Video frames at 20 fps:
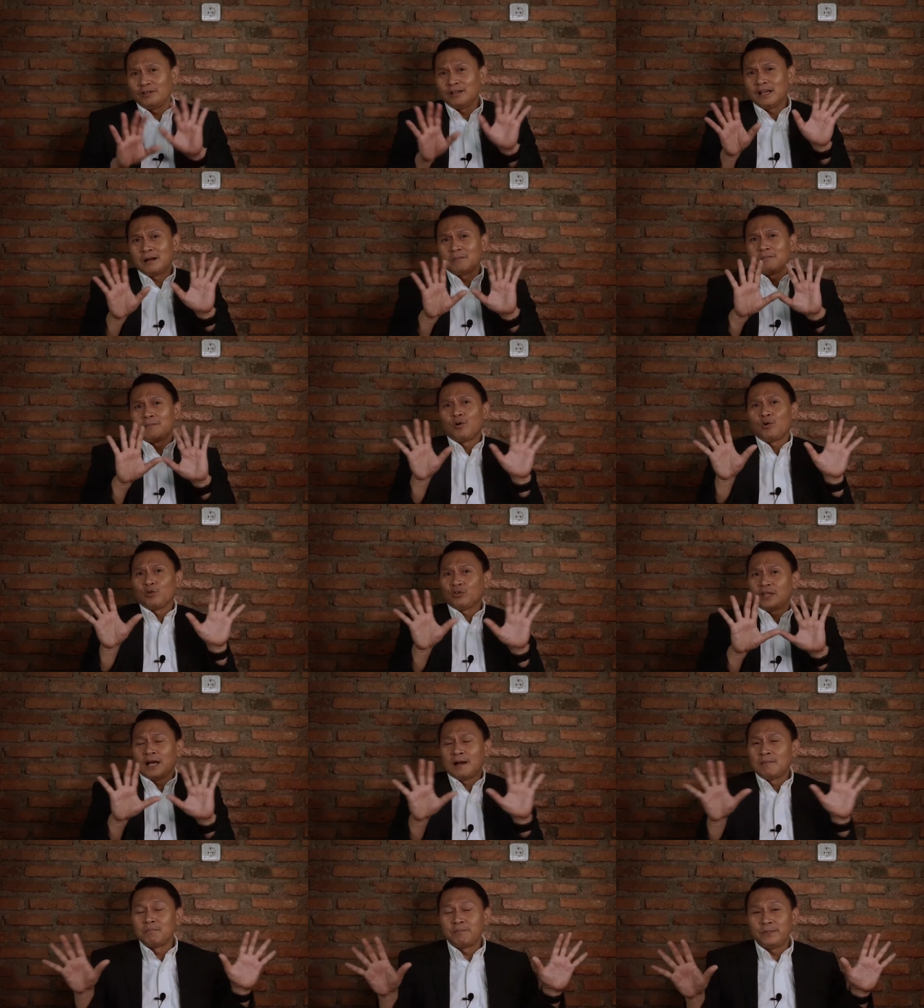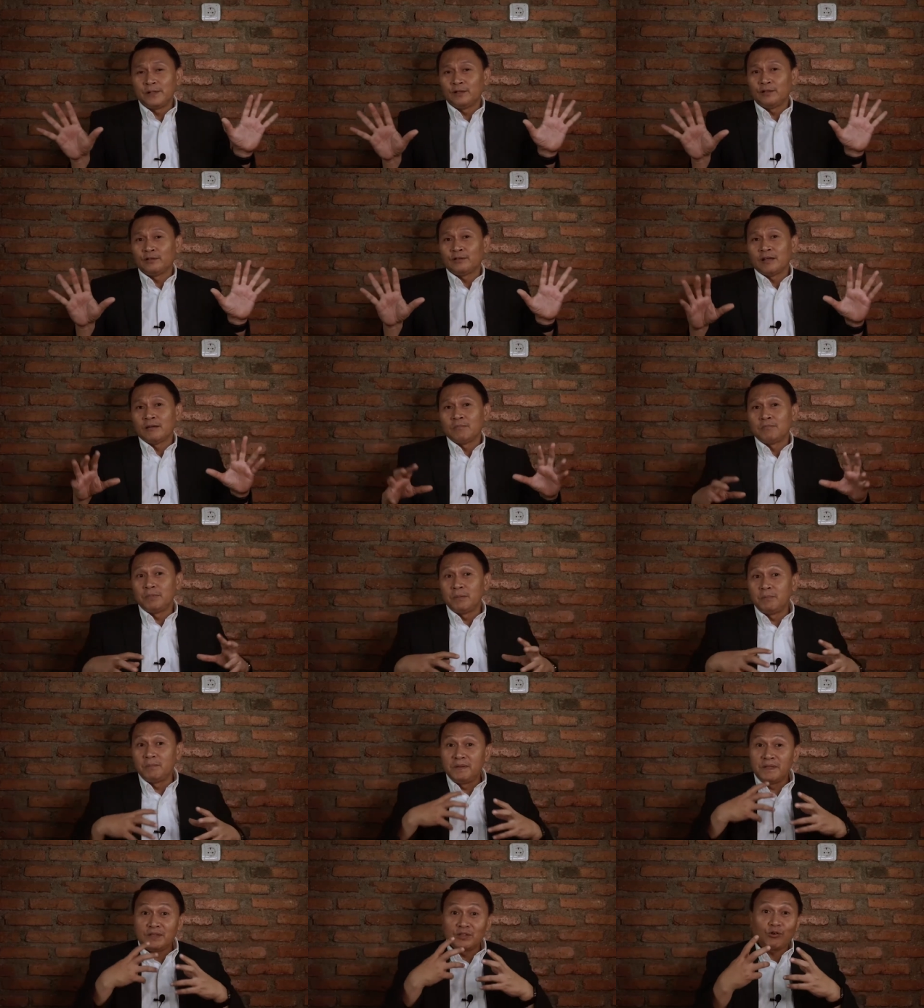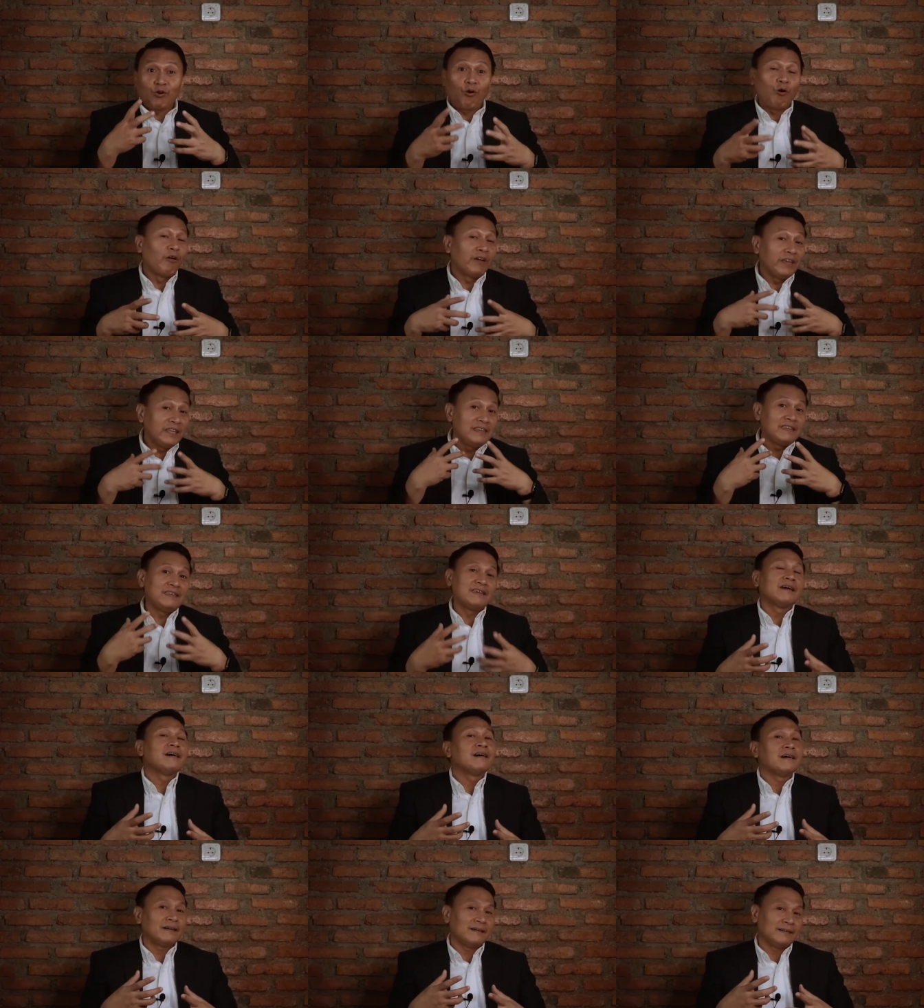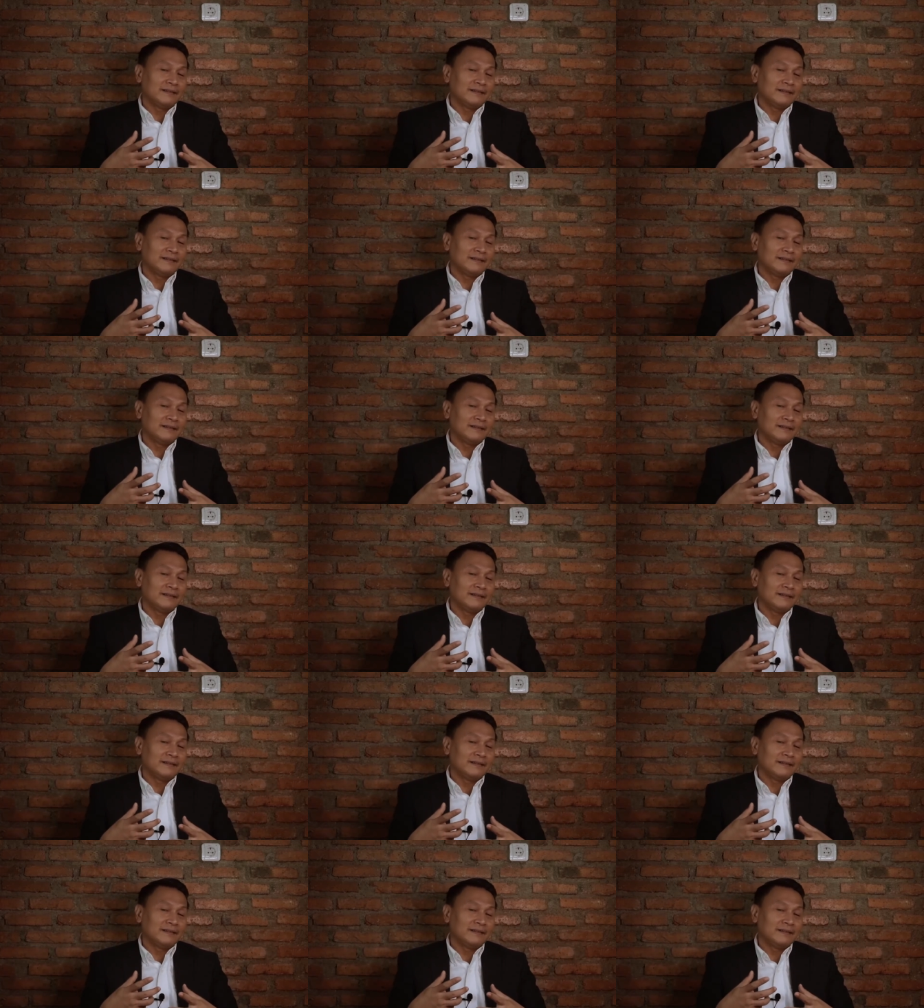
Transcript: ini nggak mau tampil, tetapi Bitcoinnya